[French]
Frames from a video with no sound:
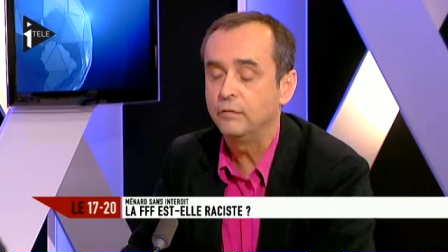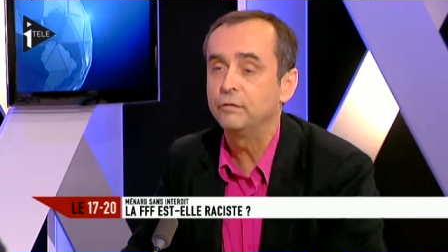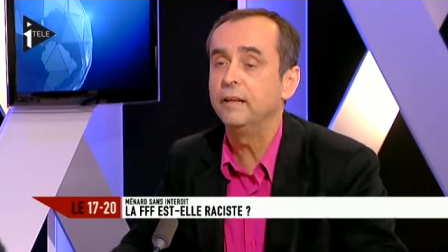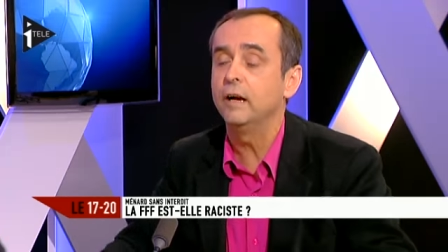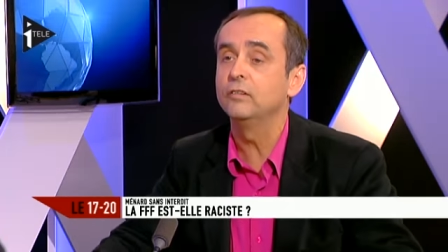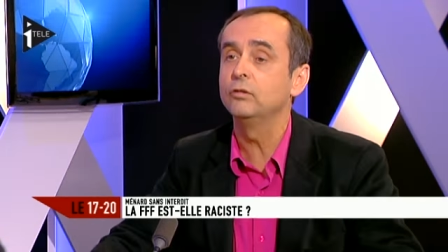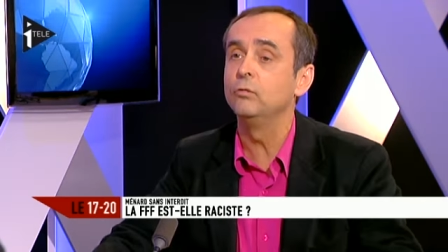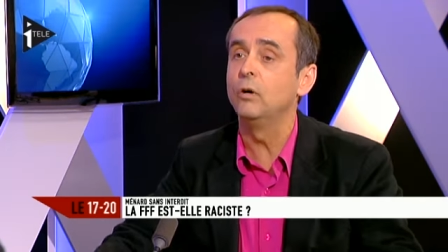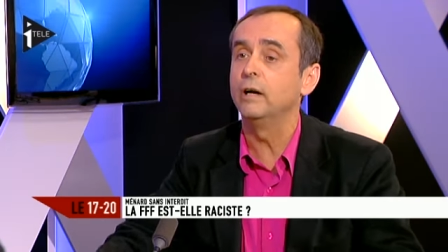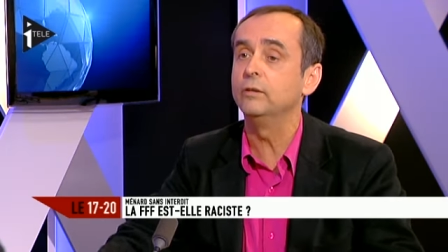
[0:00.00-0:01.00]
la
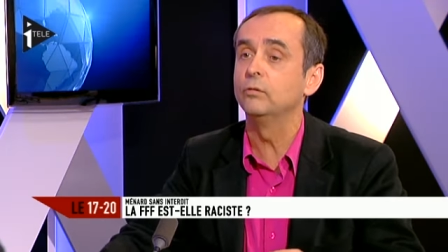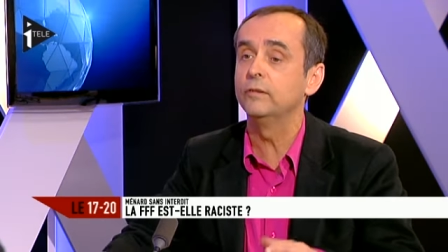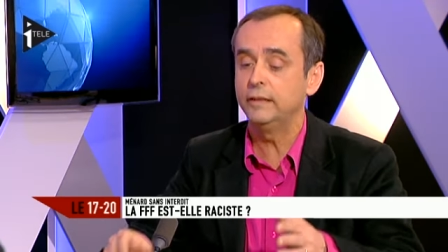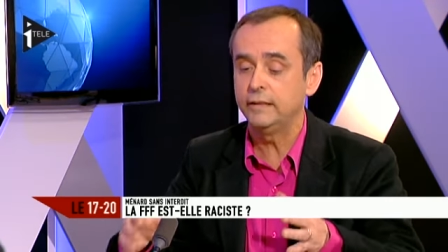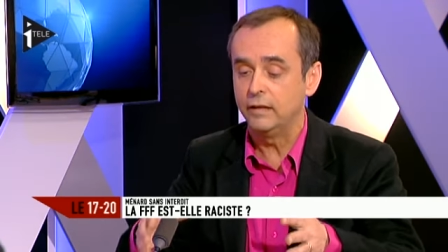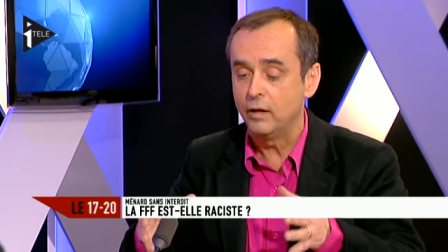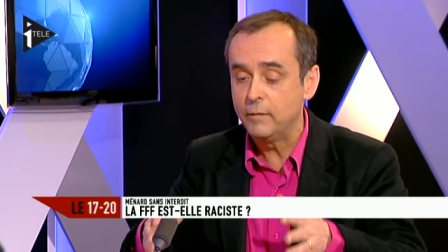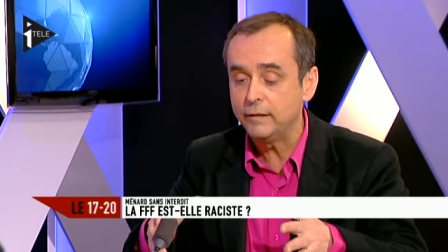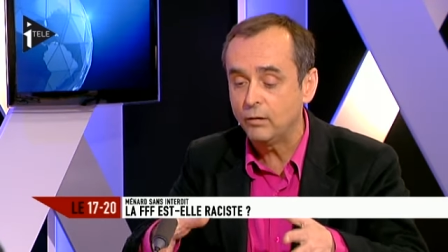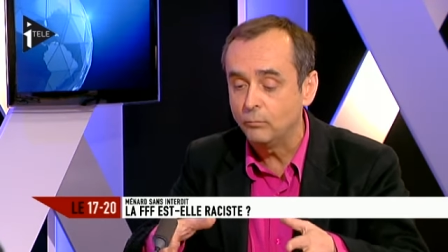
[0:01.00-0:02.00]
fédération a annoncé qu'il allait
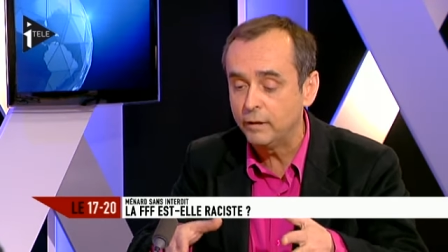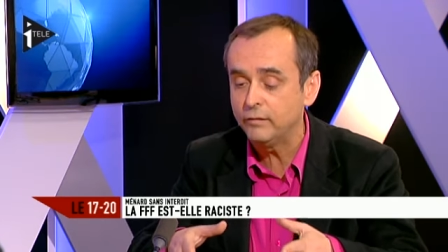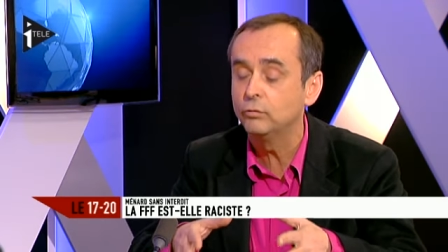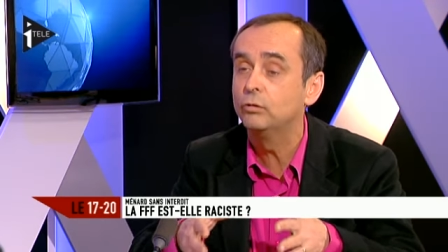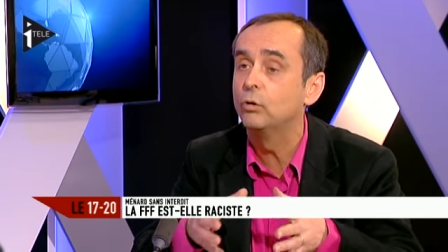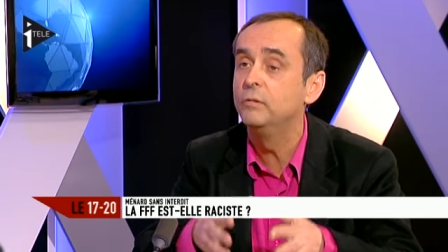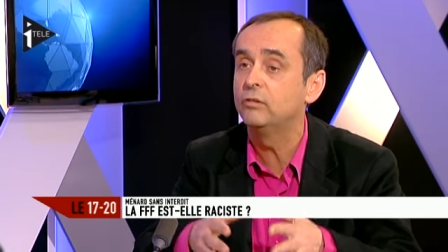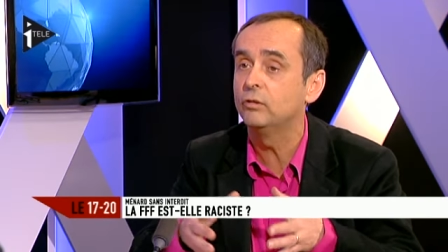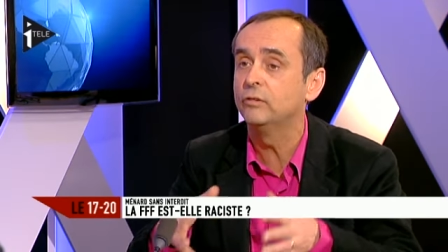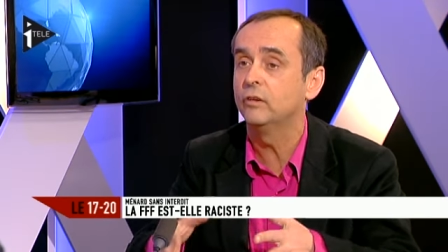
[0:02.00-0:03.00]
mettre en place une
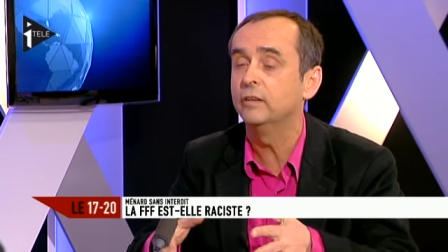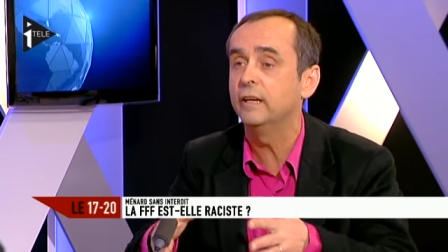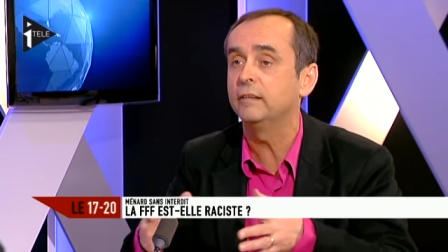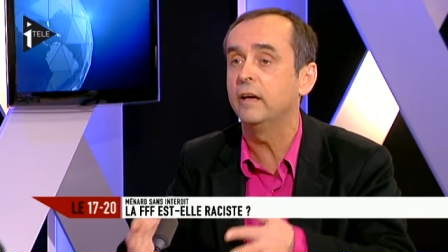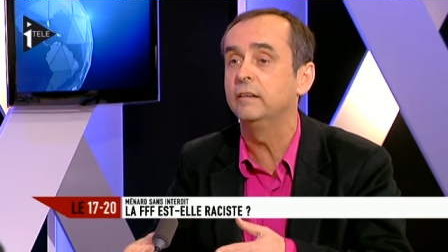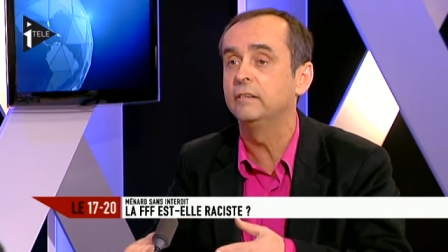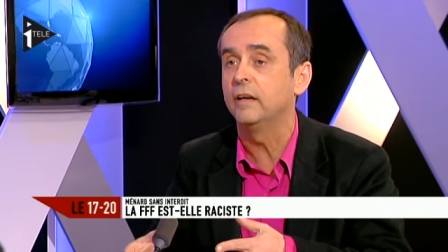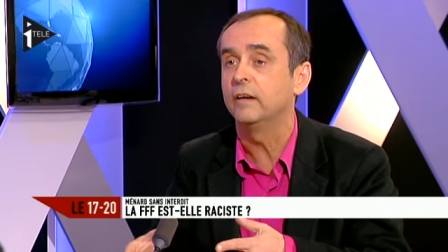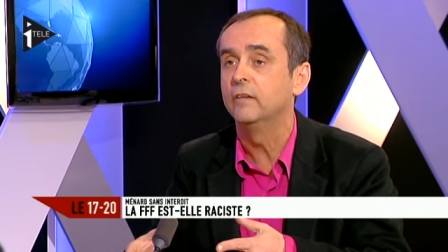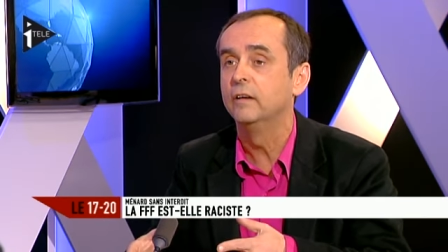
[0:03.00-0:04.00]
commission d'enquête
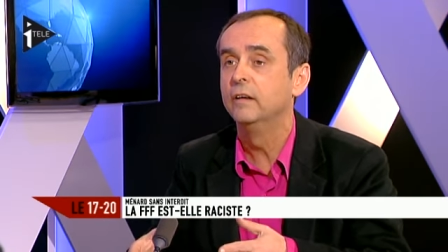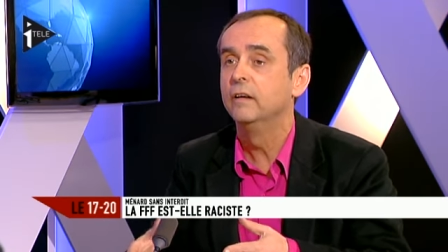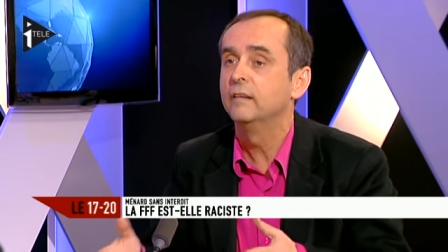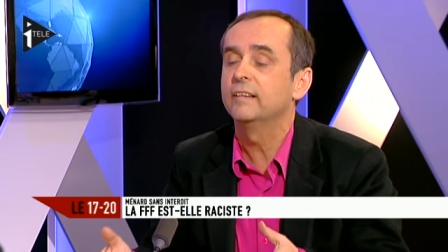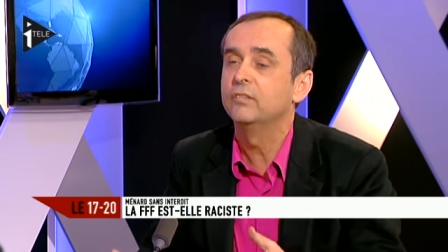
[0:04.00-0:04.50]
interne. Ça